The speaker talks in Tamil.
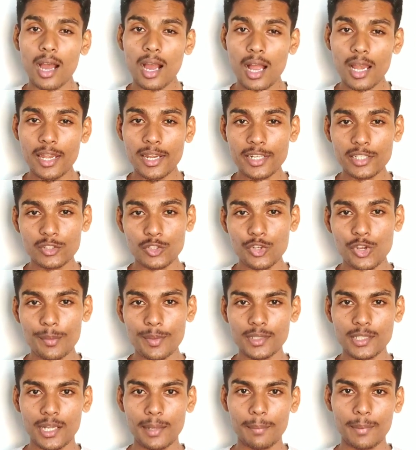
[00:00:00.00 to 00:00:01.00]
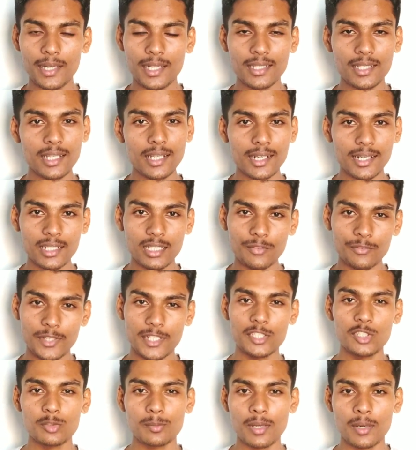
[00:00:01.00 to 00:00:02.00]
ஆல்ரெடி சியோமி தரப்புலேருந்து ரெண்டு
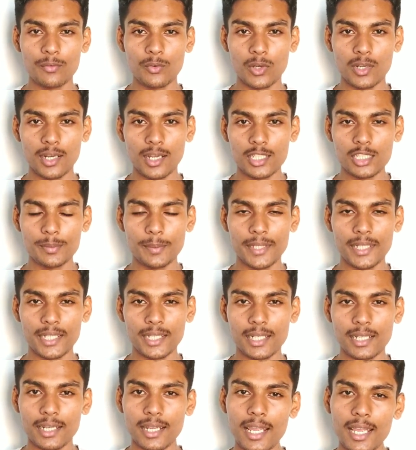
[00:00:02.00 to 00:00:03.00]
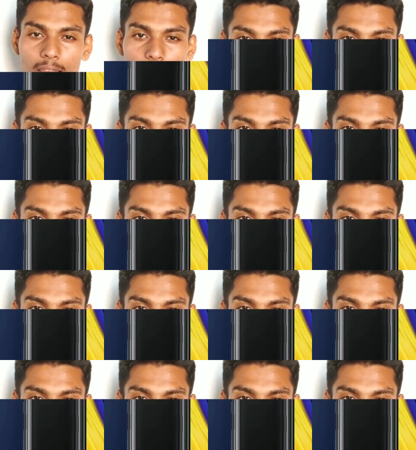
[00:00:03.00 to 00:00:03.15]
ஃபைவ் ஜி ஸ்மார்ட் போன் லான்ச் பண்ணியிருக்காங்க